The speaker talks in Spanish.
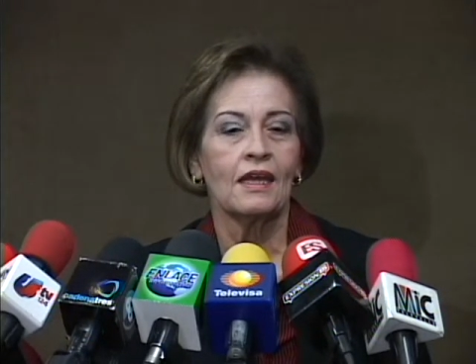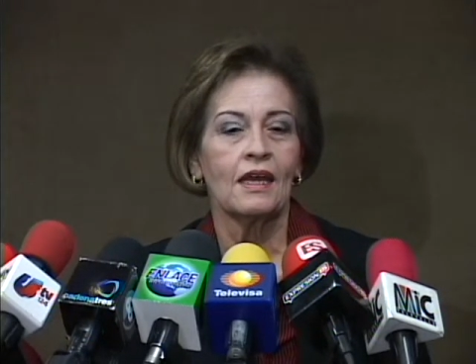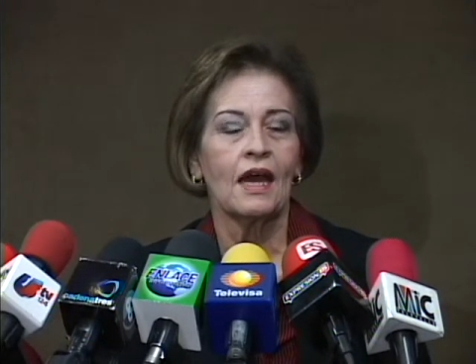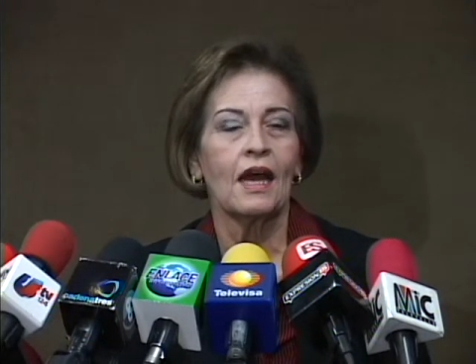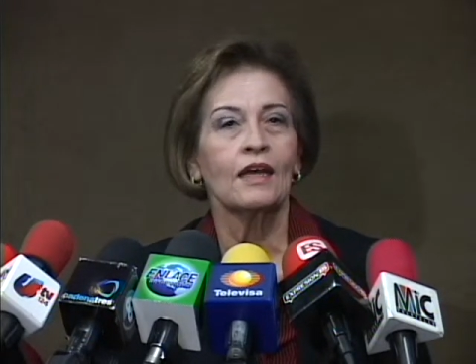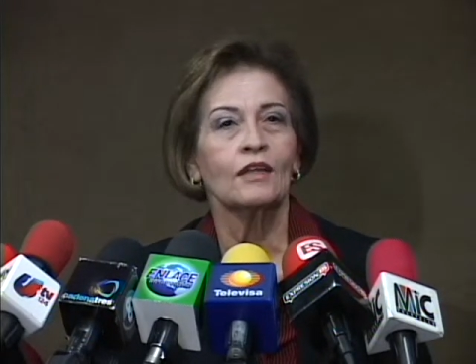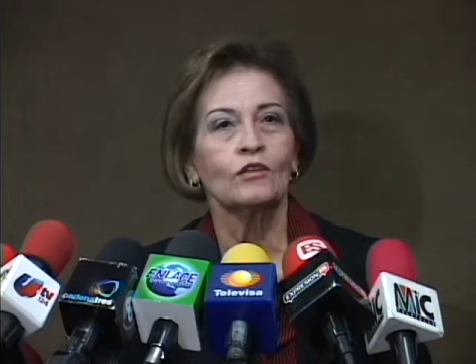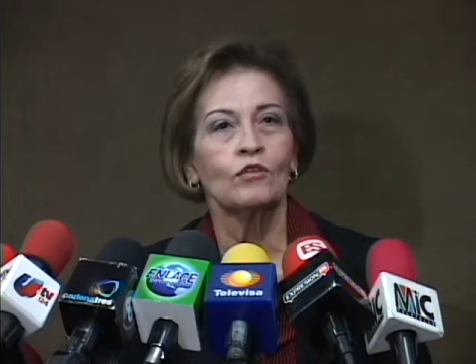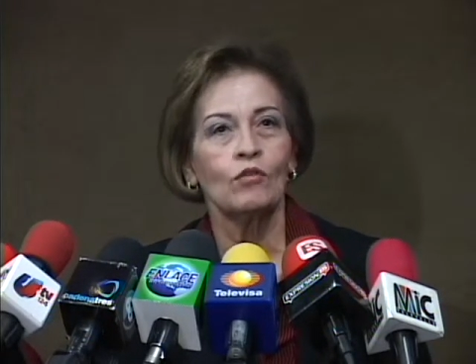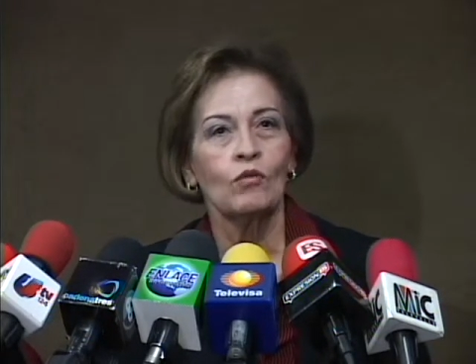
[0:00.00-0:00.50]

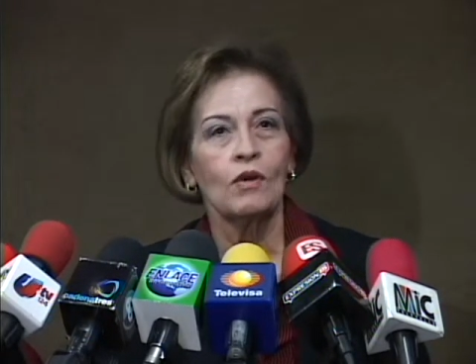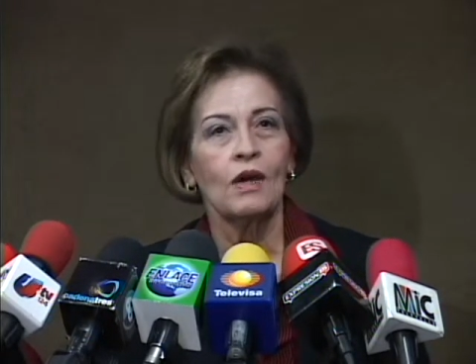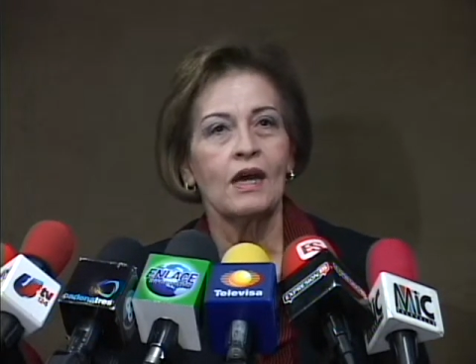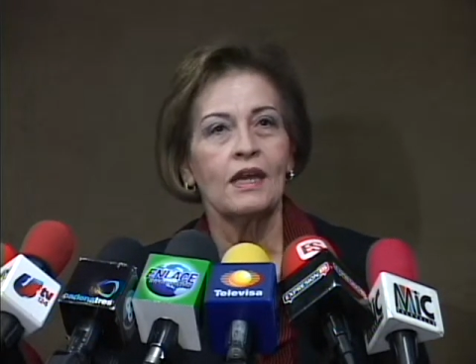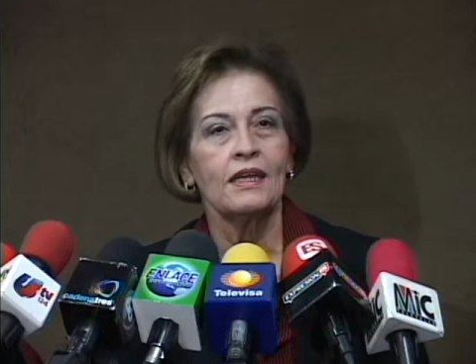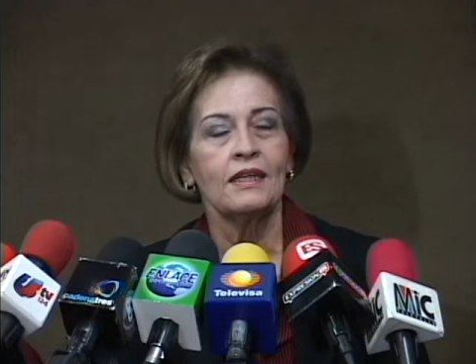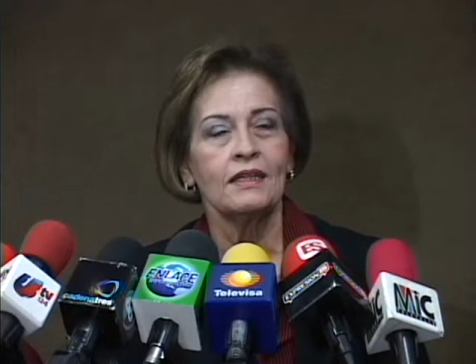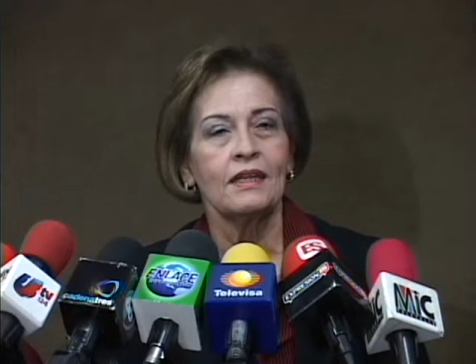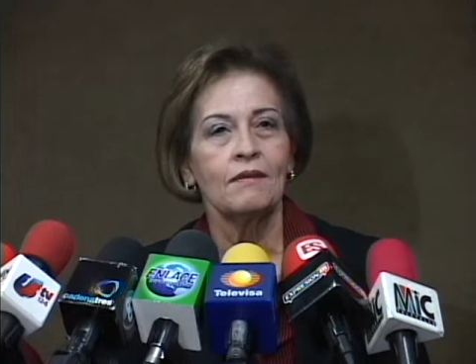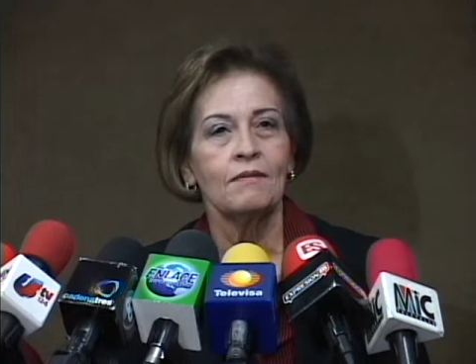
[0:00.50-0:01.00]
actúa
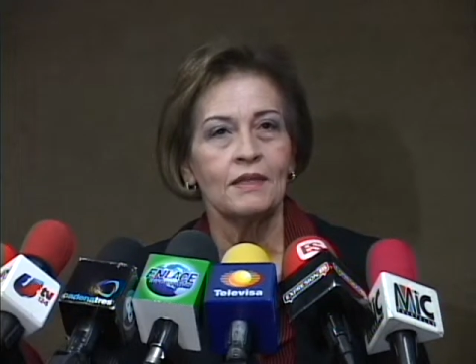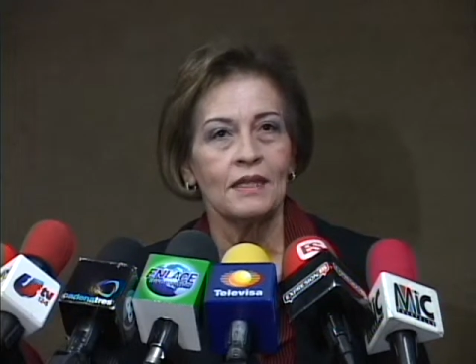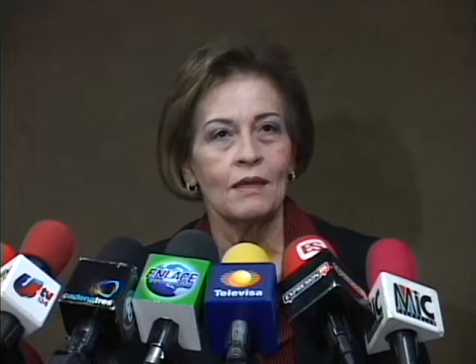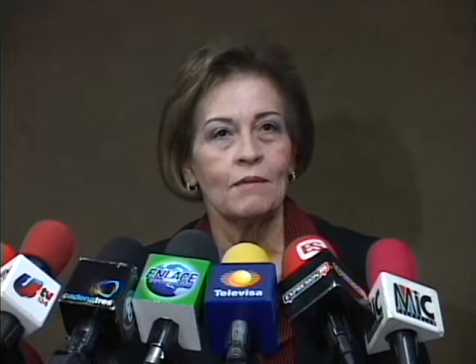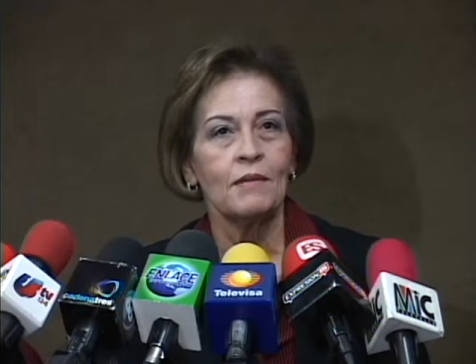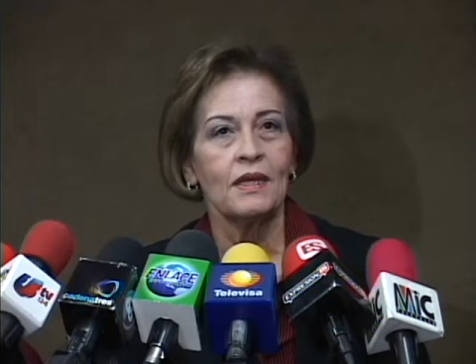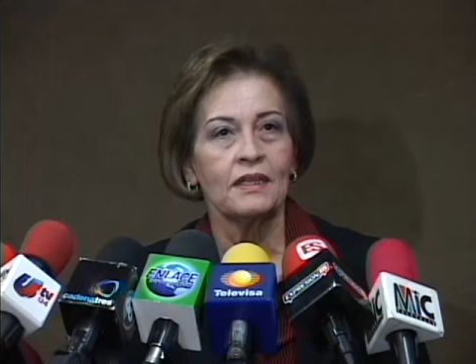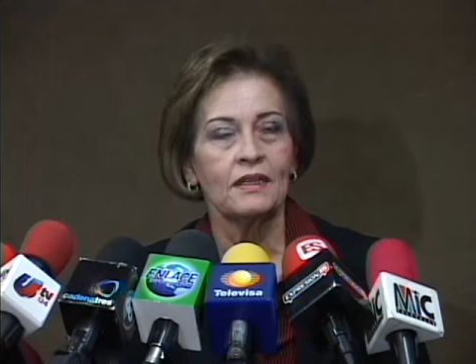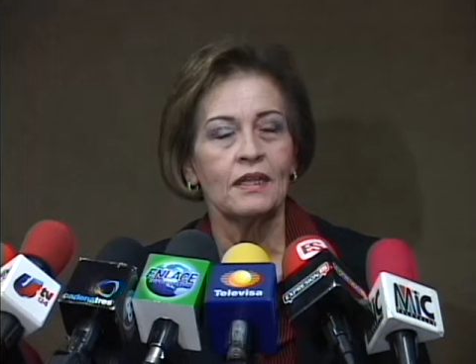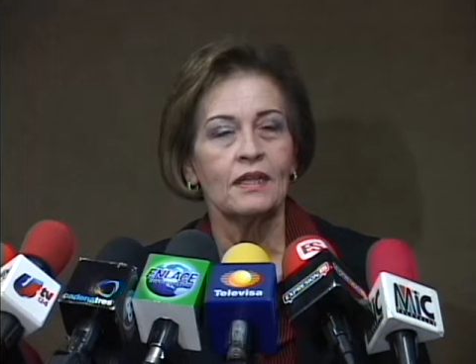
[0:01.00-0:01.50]

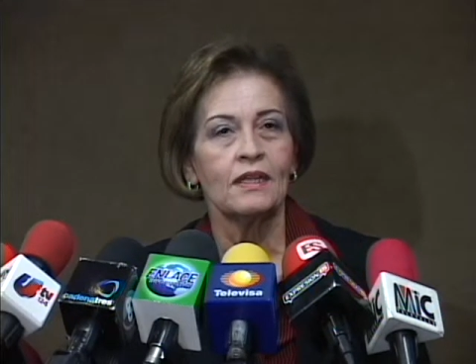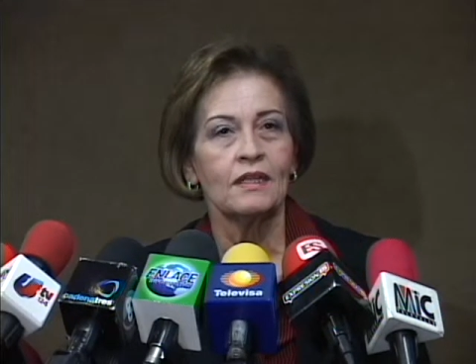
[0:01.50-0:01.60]
indebidamente